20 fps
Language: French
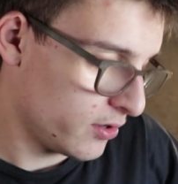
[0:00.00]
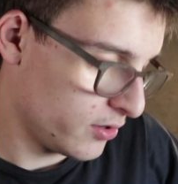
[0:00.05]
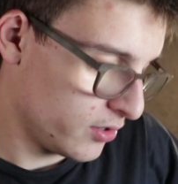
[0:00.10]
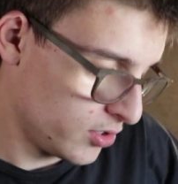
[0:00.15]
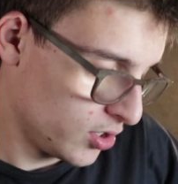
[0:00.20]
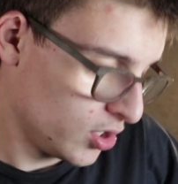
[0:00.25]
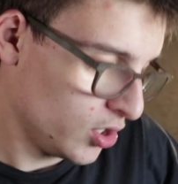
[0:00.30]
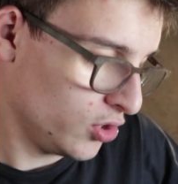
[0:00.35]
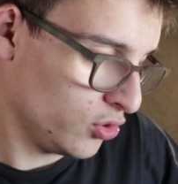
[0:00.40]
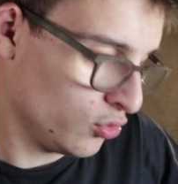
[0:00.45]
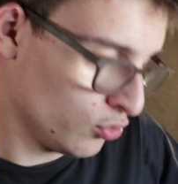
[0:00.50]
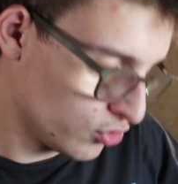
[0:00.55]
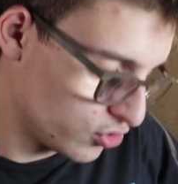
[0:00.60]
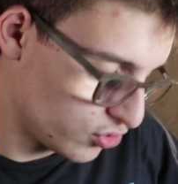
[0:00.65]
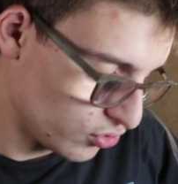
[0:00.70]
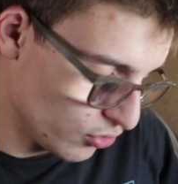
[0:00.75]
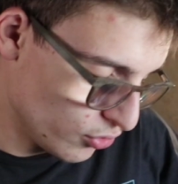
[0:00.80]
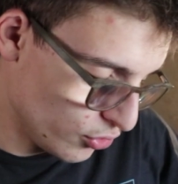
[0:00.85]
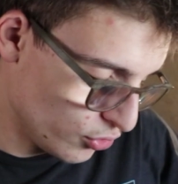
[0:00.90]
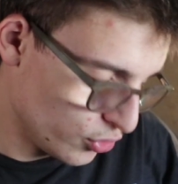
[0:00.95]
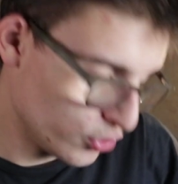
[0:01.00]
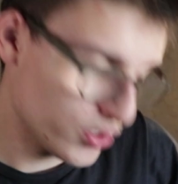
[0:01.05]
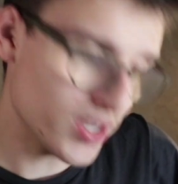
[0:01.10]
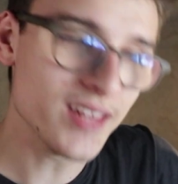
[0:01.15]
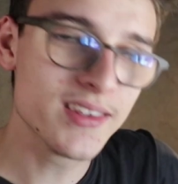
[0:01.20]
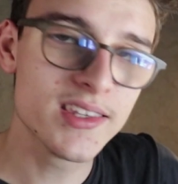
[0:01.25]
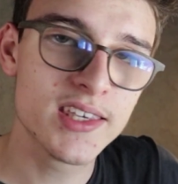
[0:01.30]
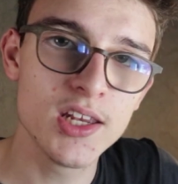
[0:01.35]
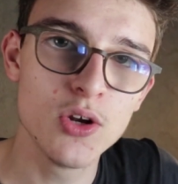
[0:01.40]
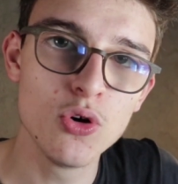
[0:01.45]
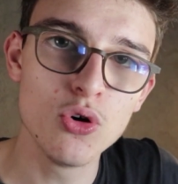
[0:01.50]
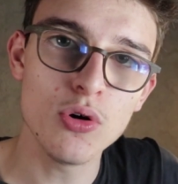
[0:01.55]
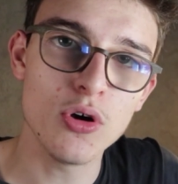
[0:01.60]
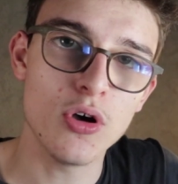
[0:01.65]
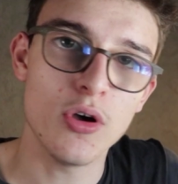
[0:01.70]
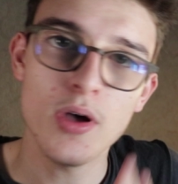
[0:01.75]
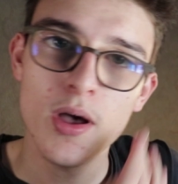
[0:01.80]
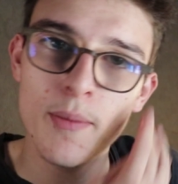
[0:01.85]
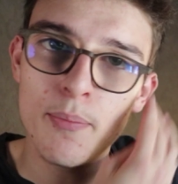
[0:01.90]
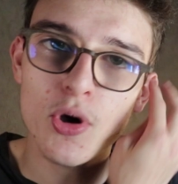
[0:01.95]
euh, donc 4 euh, kg
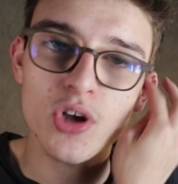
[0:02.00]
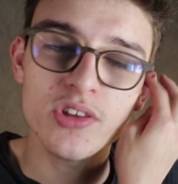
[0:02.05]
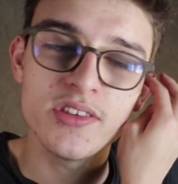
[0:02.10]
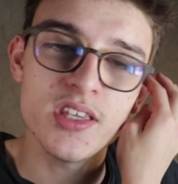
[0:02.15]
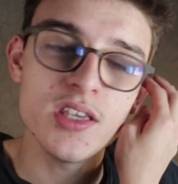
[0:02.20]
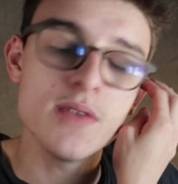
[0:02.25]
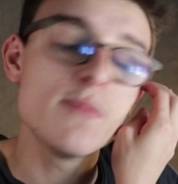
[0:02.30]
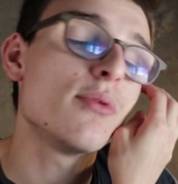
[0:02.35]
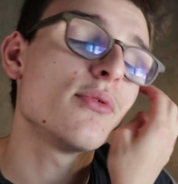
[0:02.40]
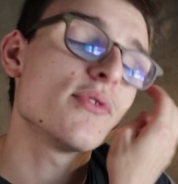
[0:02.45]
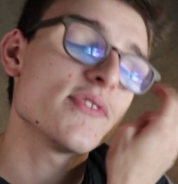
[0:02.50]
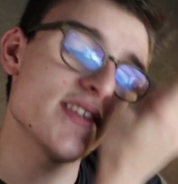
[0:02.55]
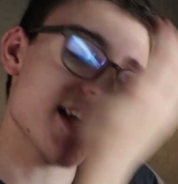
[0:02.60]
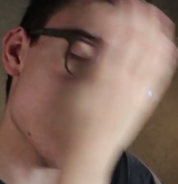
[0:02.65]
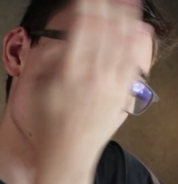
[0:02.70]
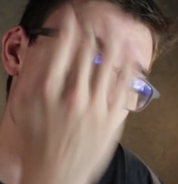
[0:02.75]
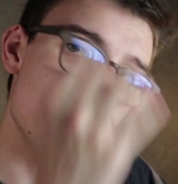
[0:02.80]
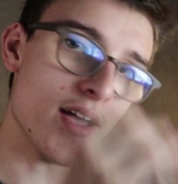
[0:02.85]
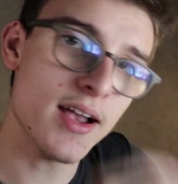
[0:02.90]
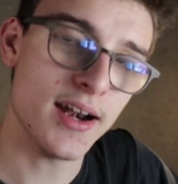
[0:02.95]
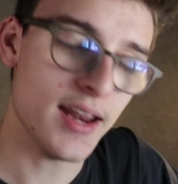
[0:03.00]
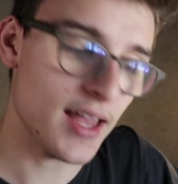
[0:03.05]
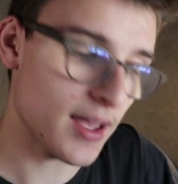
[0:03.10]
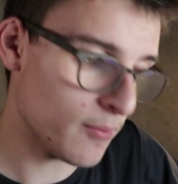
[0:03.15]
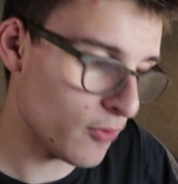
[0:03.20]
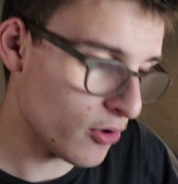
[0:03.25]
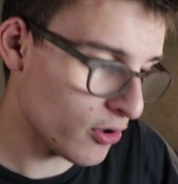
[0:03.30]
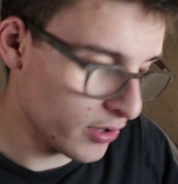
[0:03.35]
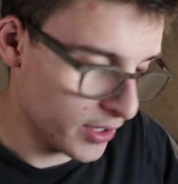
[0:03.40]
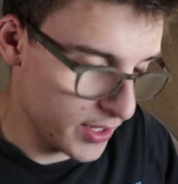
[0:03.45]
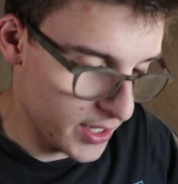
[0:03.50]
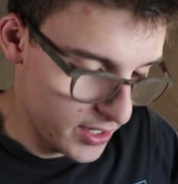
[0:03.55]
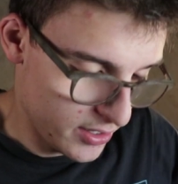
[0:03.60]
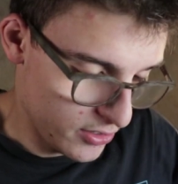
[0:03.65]
euh, à porter, bon ça va clairement,